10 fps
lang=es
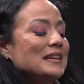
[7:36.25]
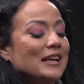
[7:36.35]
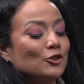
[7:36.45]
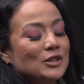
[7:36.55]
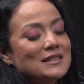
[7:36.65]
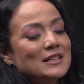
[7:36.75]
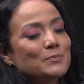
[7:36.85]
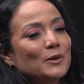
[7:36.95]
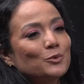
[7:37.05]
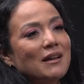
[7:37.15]
anécdotas y les
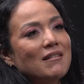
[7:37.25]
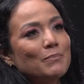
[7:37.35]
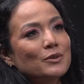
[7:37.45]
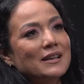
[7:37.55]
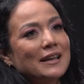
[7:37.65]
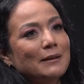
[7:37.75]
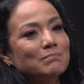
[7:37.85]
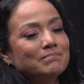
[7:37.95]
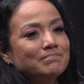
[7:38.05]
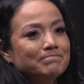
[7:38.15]
preguntaba porque
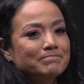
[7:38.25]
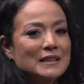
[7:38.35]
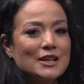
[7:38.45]
mm,